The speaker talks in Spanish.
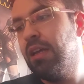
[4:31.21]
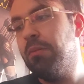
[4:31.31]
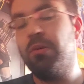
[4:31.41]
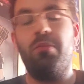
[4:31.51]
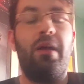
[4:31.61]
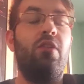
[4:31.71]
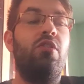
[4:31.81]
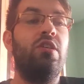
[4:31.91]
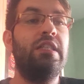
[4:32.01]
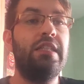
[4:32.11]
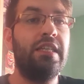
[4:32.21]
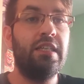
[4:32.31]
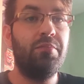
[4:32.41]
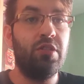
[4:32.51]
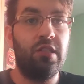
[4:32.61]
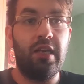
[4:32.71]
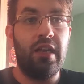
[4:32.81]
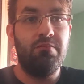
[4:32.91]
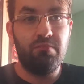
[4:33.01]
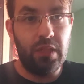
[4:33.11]
Pero para los que se interese, pues
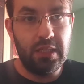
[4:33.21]
serán